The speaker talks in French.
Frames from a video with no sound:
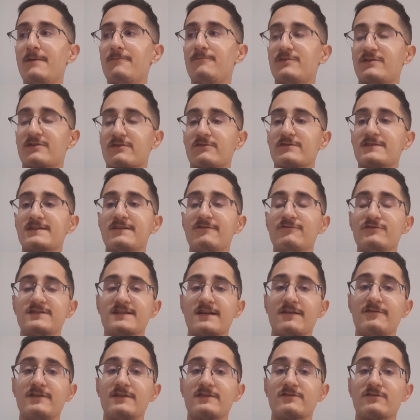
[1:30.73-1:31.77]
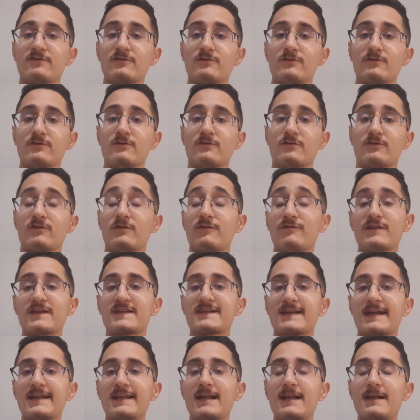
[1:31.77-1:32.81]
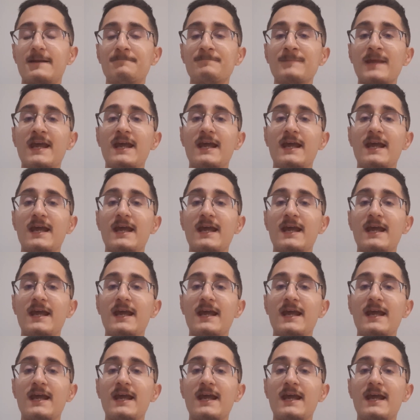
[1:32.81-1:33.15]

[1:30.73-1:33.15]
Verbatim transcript: puisque si vous savez suivez ce canal,